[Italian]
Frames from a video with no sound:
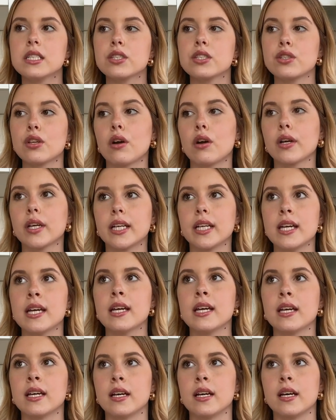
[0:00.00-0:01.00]
So
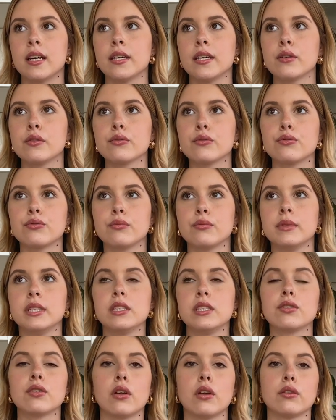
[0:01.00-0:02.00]
che eh, i costumi
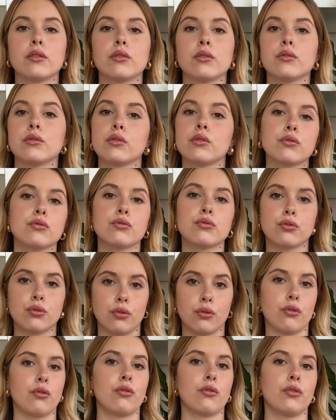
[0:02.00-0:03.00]
di solito non
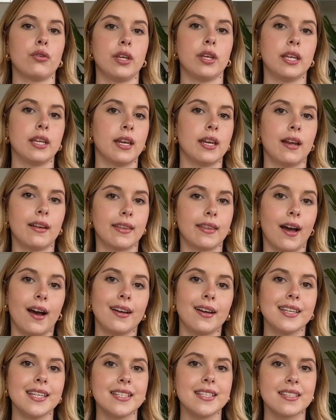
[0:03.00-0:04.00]
sono in
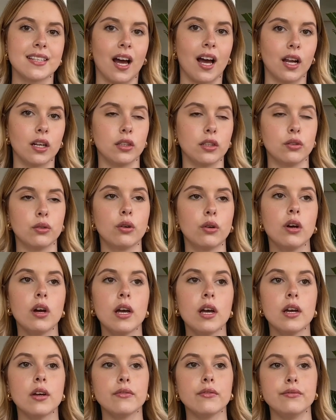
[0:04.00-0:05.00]
realtà in saldo,
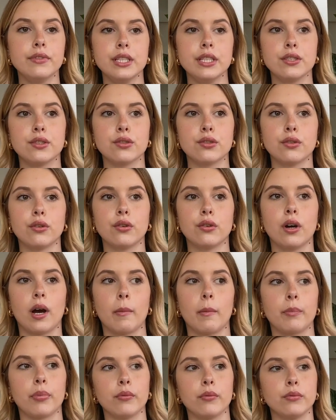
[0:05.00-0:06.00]
visto
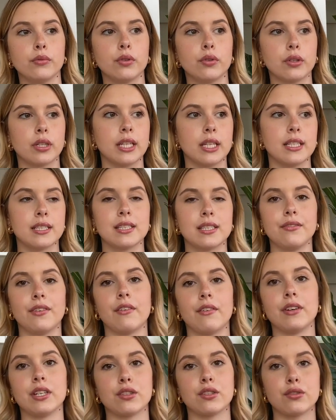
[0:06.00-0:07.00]
appunto che si
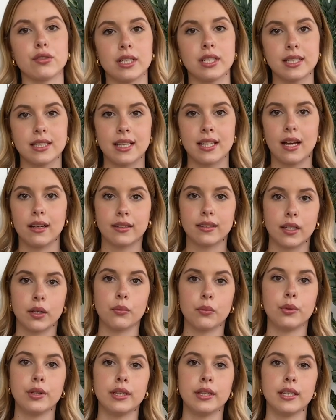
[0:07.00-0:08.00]
va verso
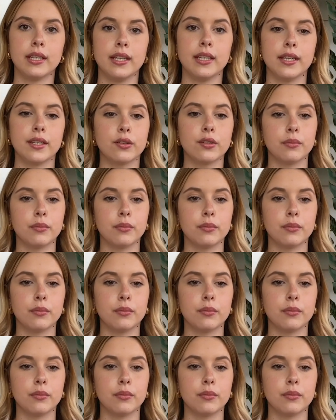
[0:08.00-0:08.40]
l'estate, quindi i